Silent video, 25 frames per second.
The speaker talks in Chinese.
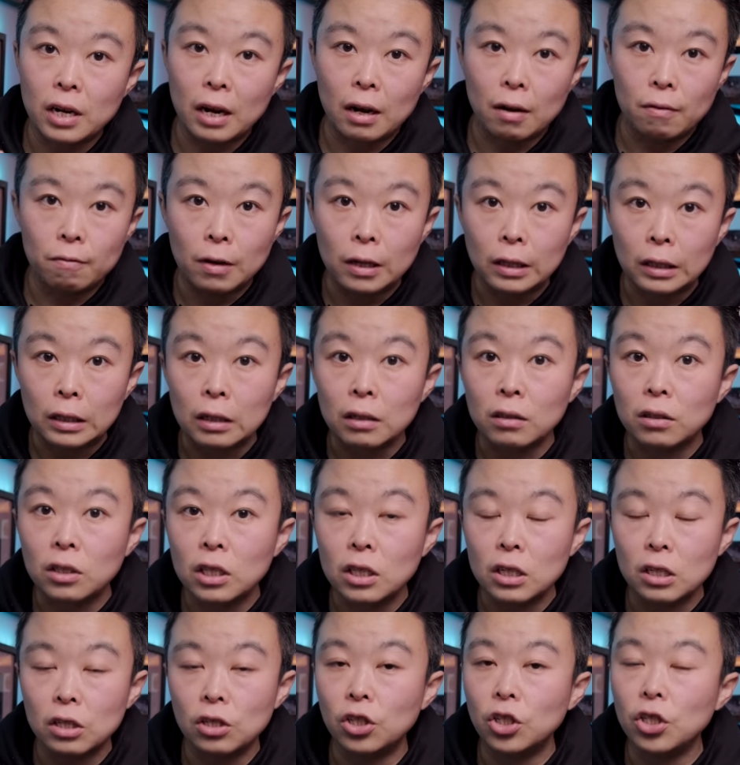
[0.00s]
这个稳定
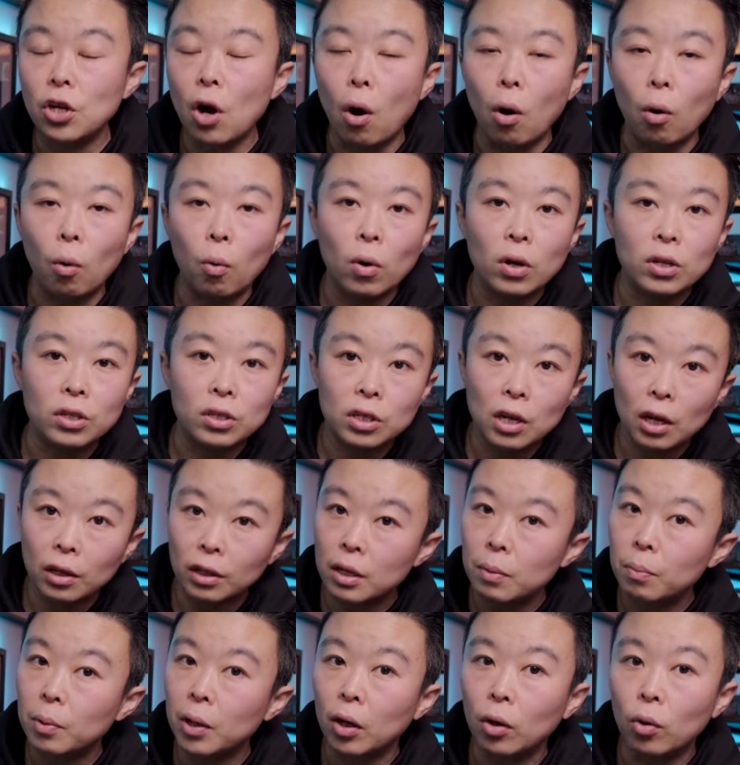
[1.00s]
器的效果相
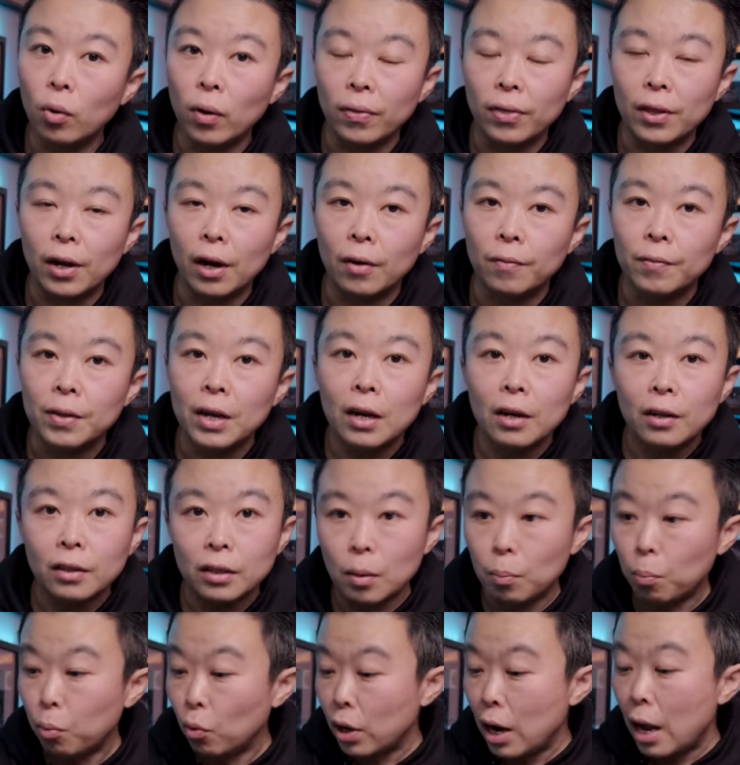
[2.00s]
提并论的，
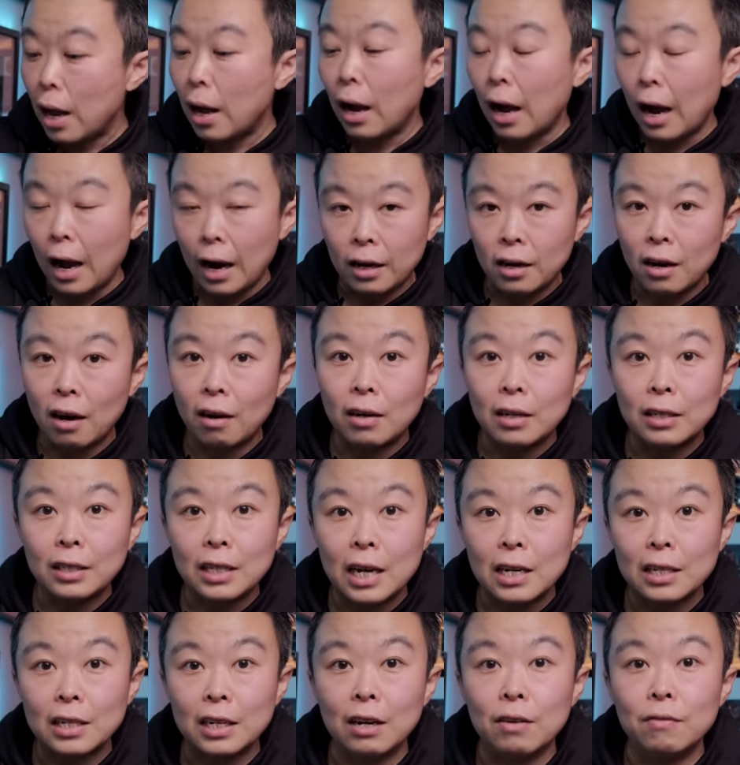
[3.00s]
那不然还让人
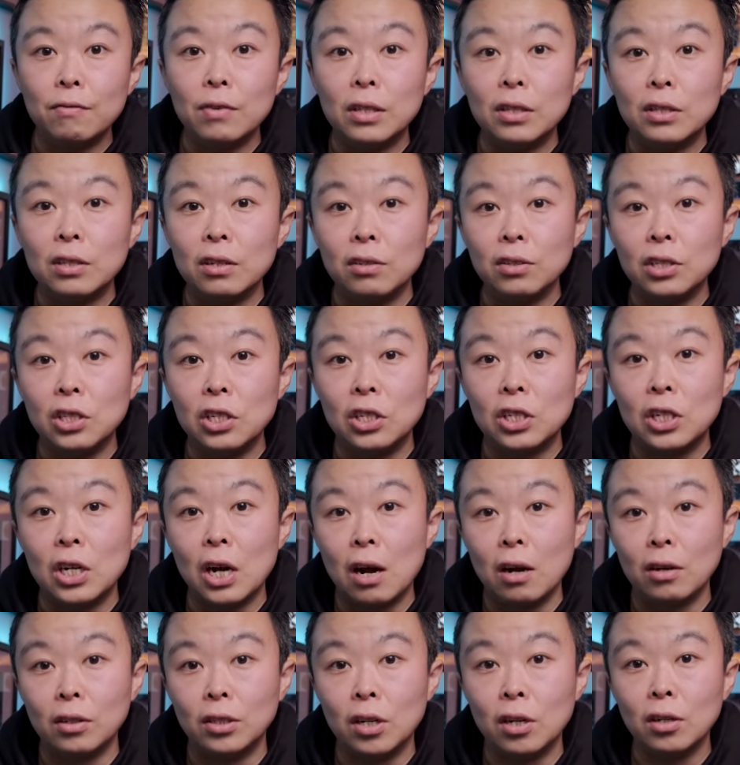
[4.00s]
家这个稳定器
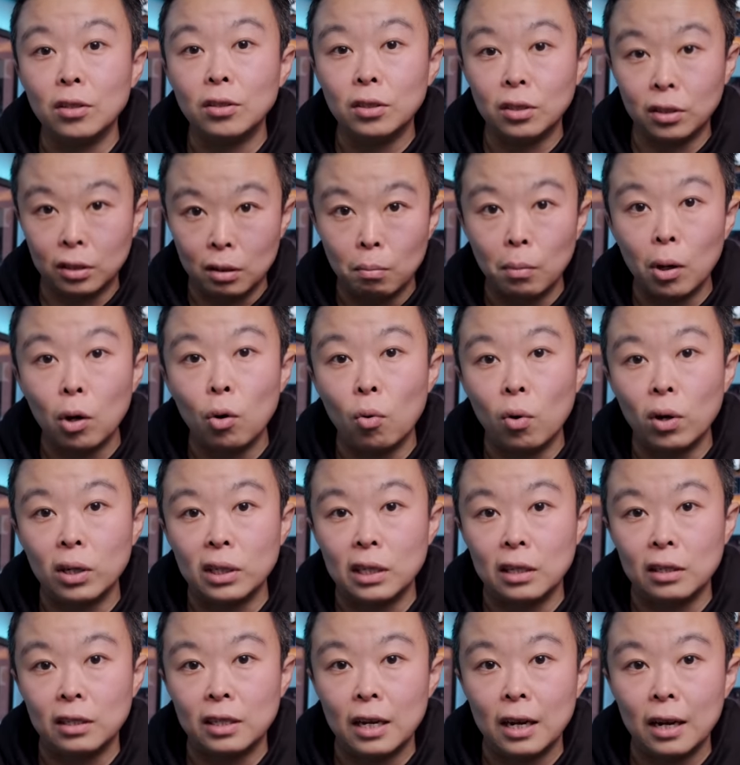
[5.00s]
厂商怎么活
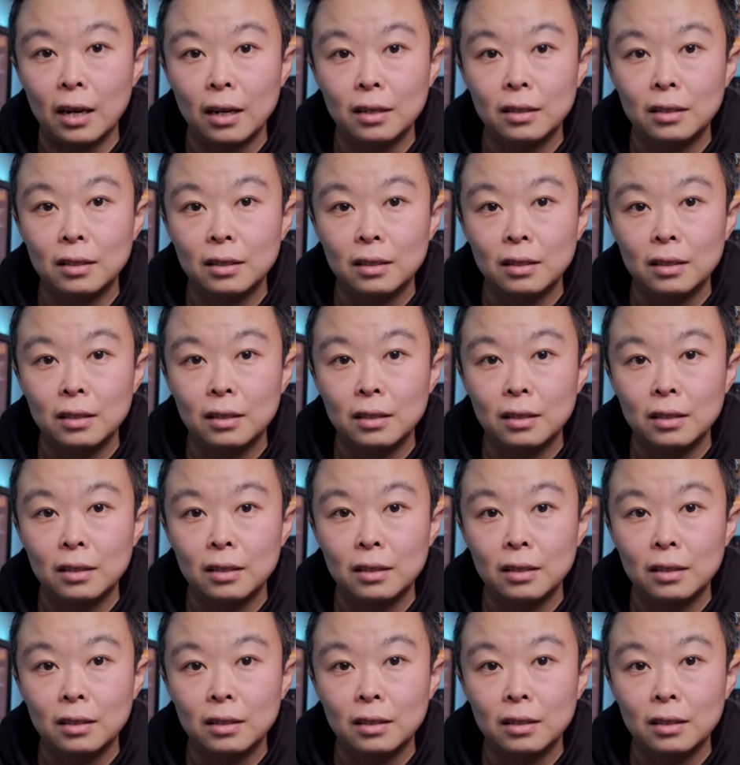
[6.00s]
下去啊？